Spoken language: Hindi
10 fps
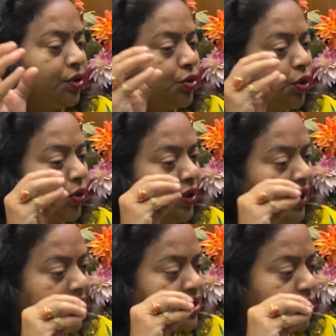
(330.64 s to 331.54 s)
तो
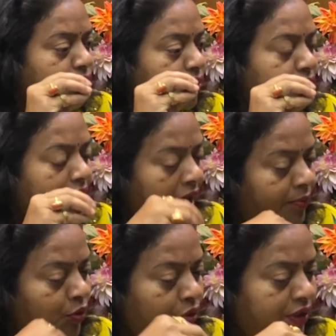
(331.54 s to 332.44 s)
ये जो
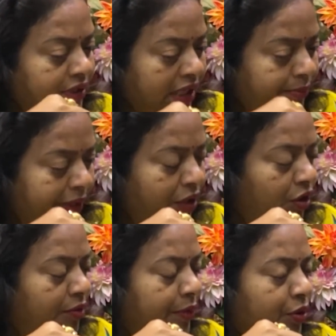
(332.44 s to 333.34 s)
हम लोग इधर
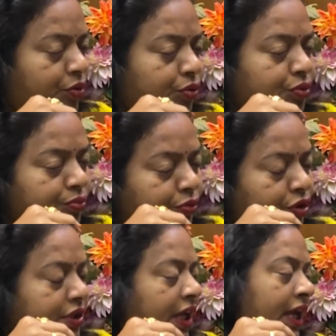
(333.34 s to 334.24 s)
बंगाल में
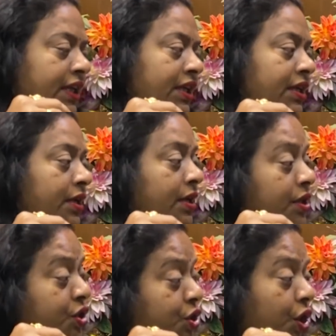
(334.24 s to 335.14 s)
बोलते हैं कि
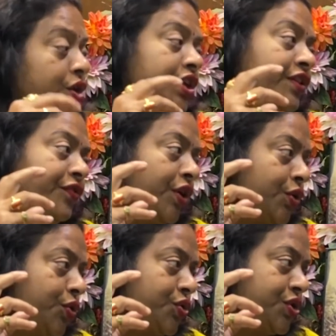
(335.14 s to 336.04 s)

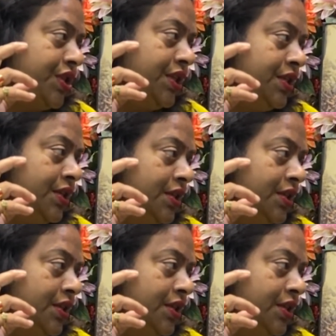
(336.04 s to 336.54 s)
स्वनिर्भर गोष्ठी